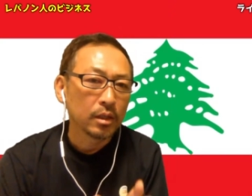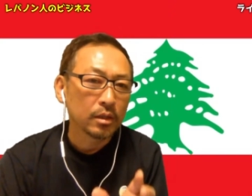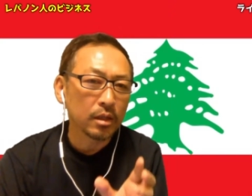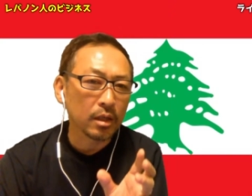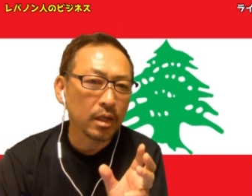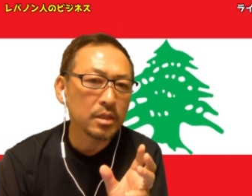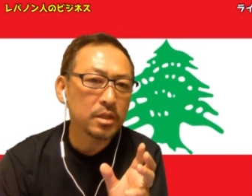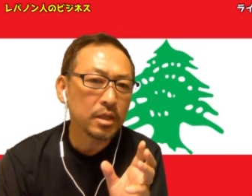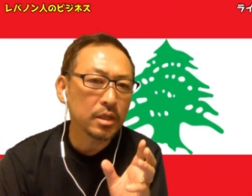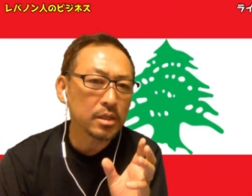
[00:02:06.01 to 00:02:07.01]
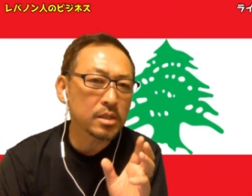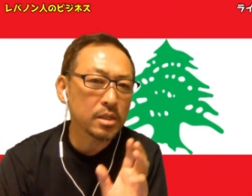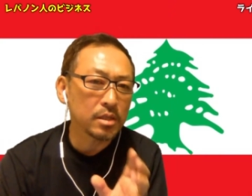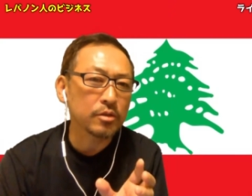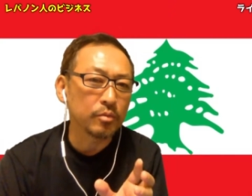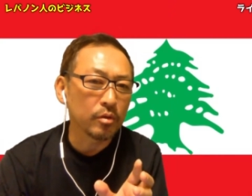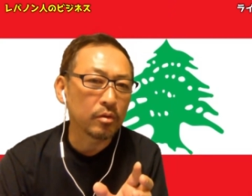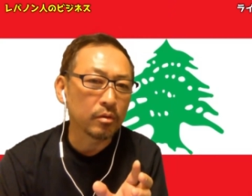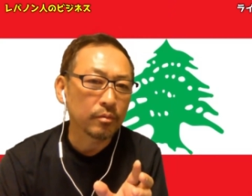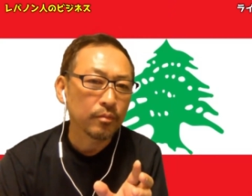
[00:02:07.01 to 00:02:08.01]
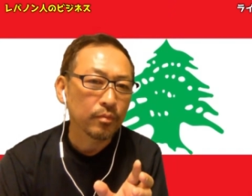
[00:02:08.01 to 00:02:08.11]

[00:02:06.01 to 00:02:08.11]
ただ、ナイジェリア政府も、